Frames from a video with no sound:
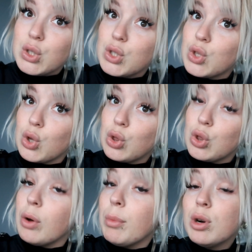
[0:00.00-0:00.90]
co
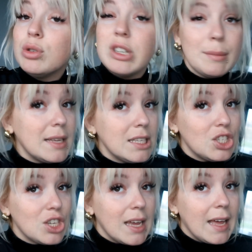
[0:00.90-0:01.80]
to może
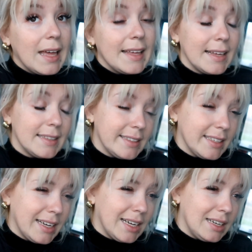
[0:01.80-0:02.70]
być. Jadę
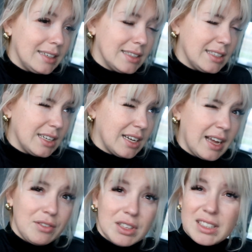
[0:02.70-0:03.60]
na
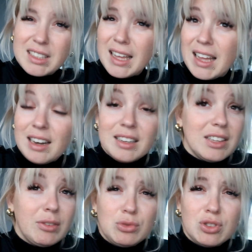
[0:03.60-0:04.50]
Heaven in Hell,
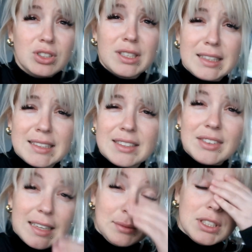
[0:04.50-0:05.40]
nie wiem czy to się tak
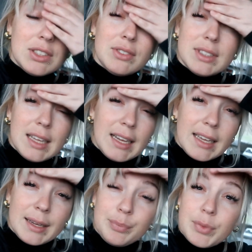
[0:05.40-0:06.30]
nazywa, tak mi się
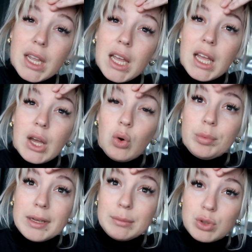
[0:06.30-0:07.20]
wydaje.
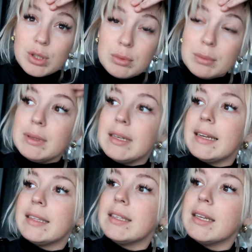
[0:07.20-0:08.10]
Kupiłam już sobie
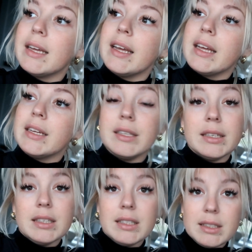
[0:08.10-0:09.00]
bilet,
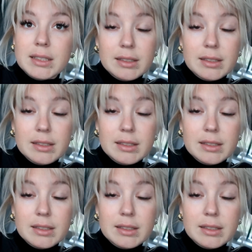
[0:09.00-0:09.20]
E,